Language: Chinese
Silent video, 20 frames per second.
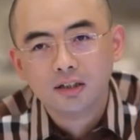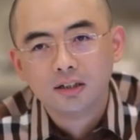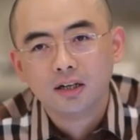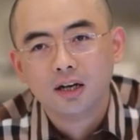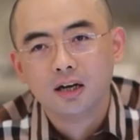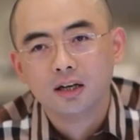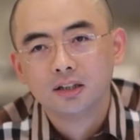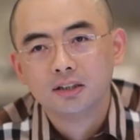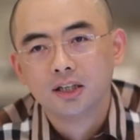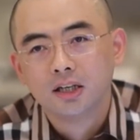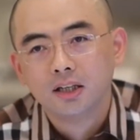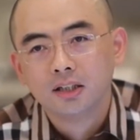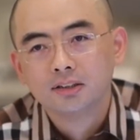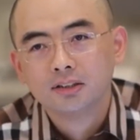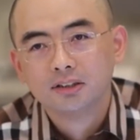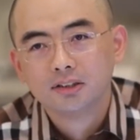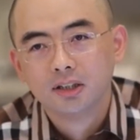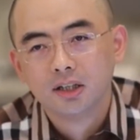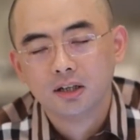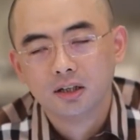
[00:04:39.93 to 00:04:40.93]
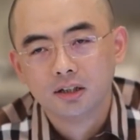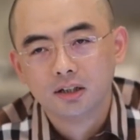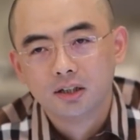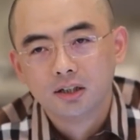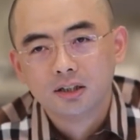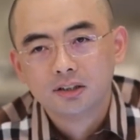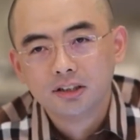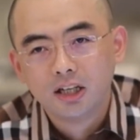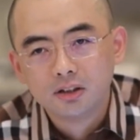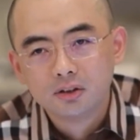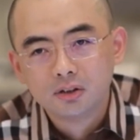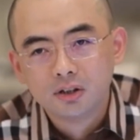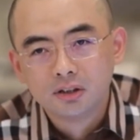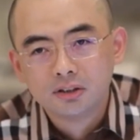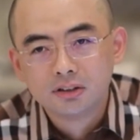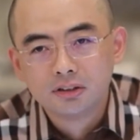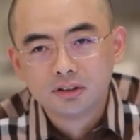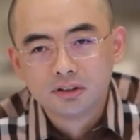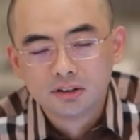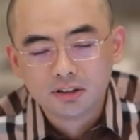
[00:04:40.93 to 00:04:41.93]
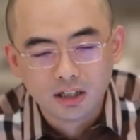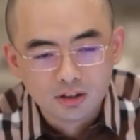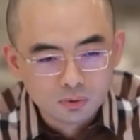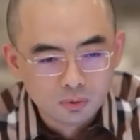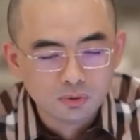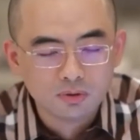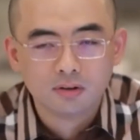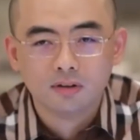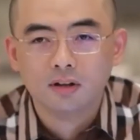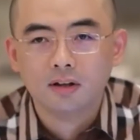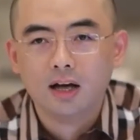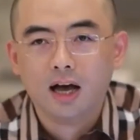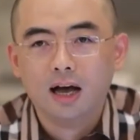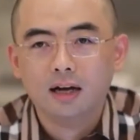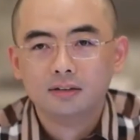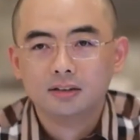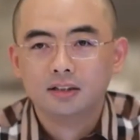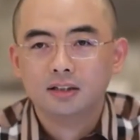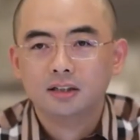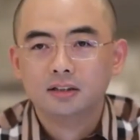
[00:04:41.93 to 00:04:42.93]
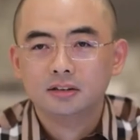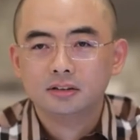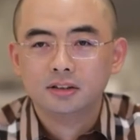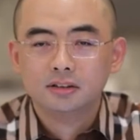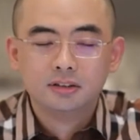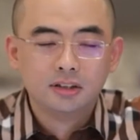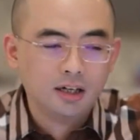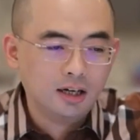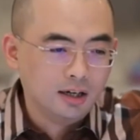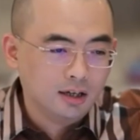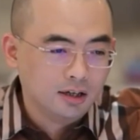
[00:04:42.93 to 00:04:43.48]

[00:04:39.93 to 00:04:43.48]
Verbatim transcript: 呃善呃善善女子啊，这些这些